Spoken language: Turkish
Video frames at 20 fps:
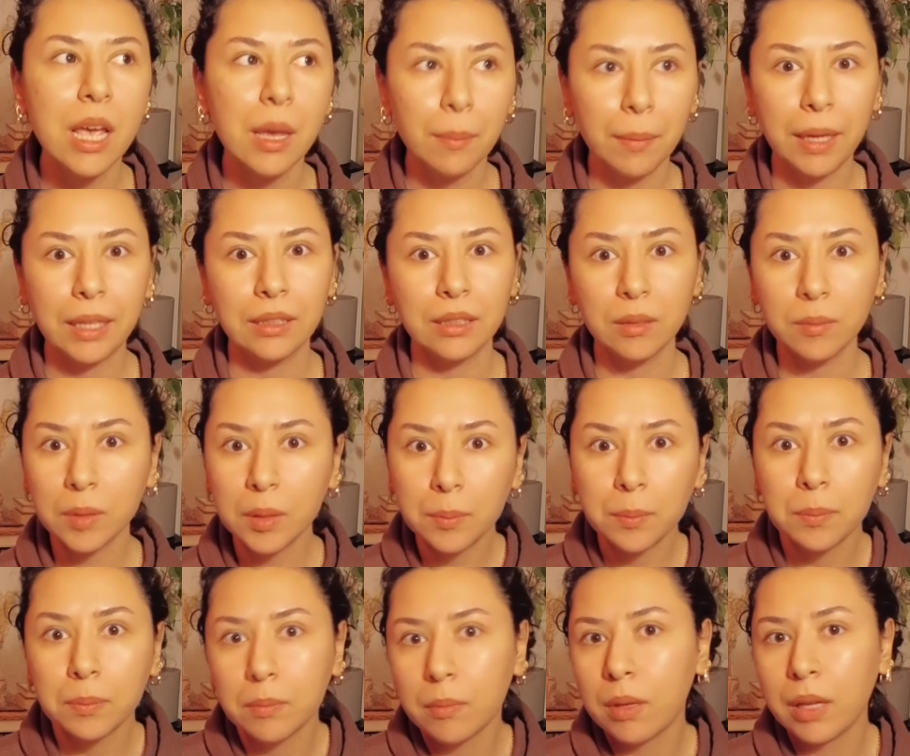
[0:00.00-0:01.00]
Ben dedim
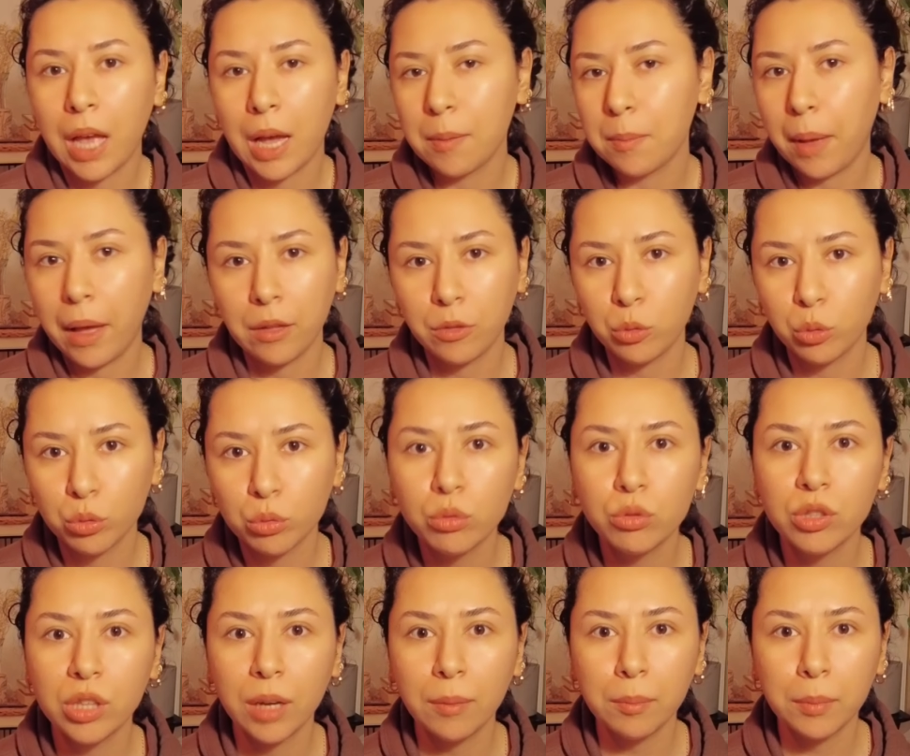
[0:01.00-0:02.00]
ki yani ben
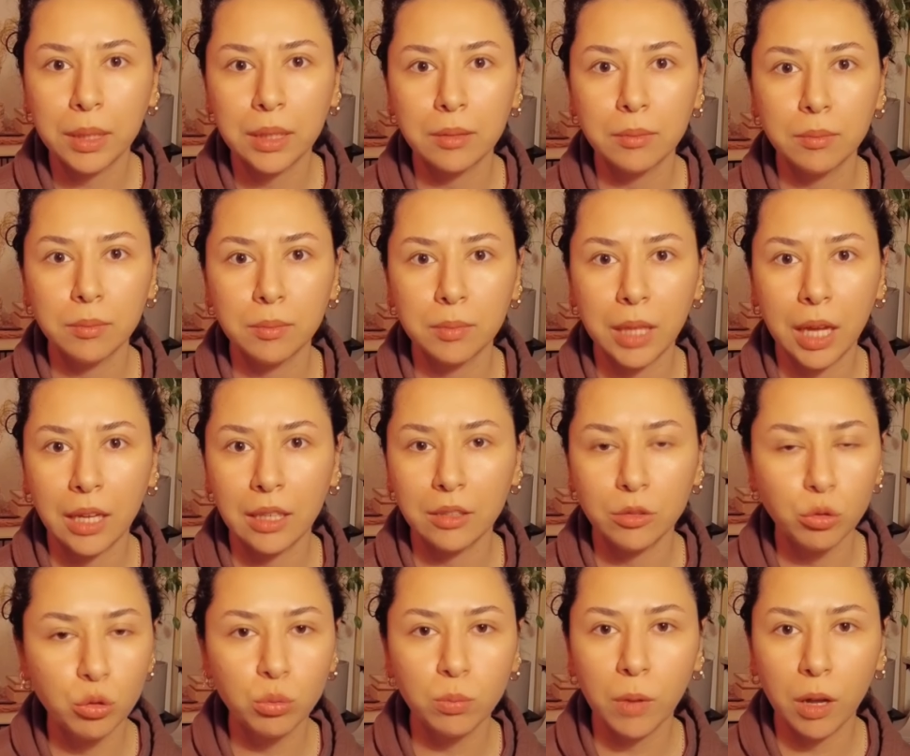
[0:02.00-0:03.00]
döneceğim benim
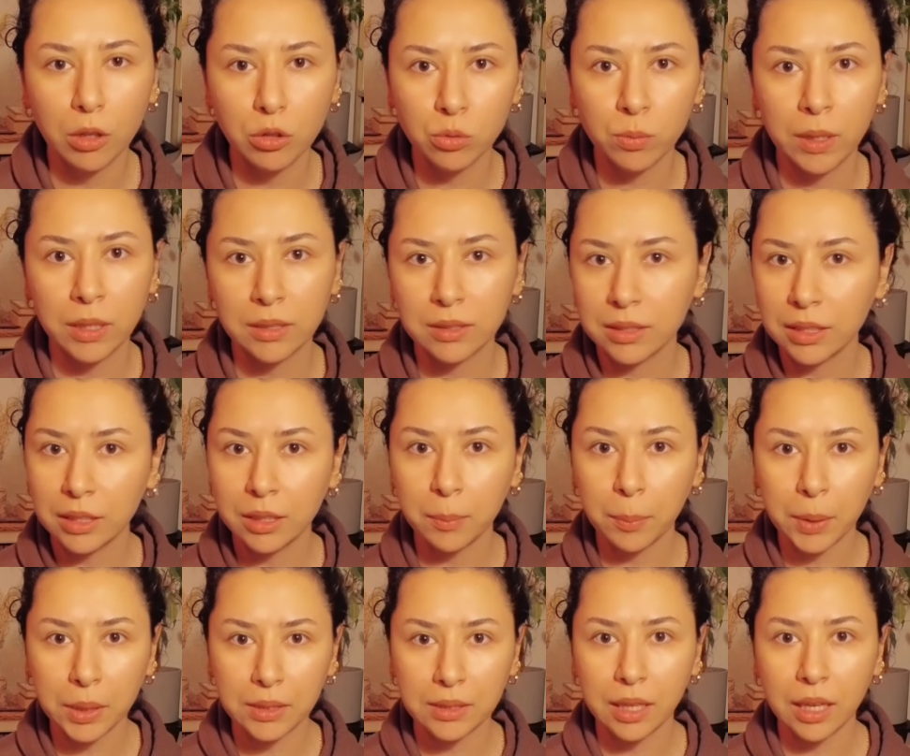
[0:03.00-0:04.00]
yani cuma, cumartesi ya da
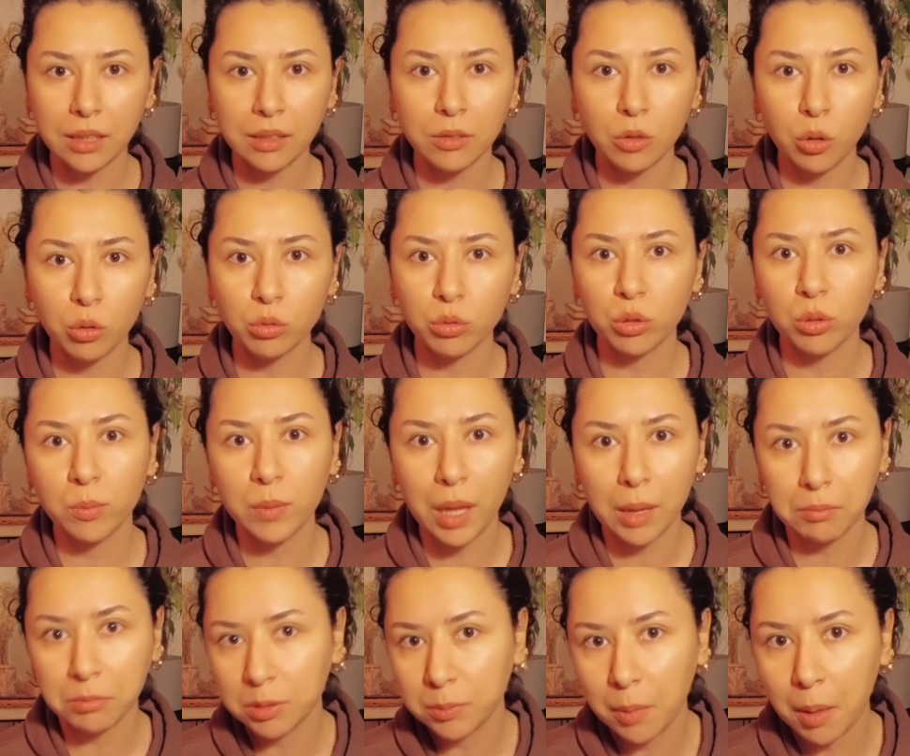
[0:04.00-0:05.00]
pazar kontrolümü
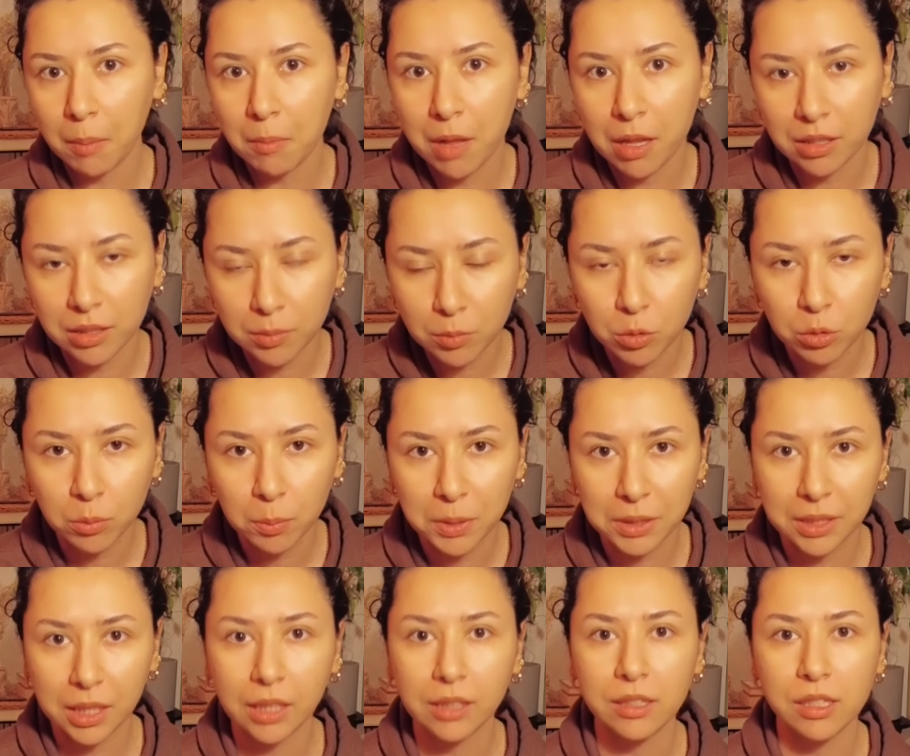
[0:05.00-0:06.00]
yaptırmam lazım. Çünkü
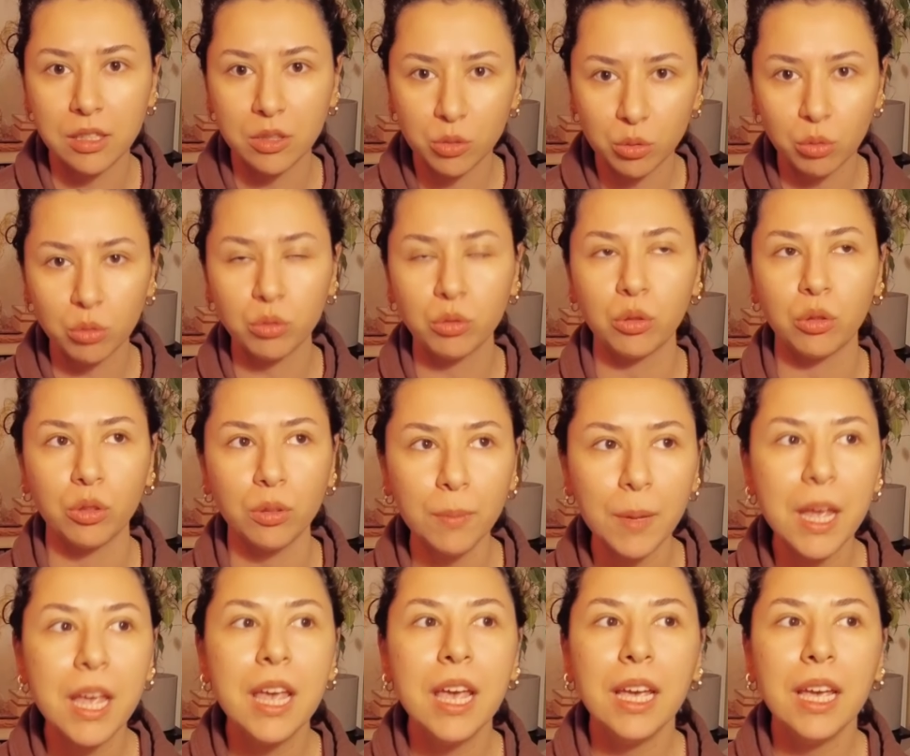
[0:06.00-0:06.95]
pazartesi dönüyorum.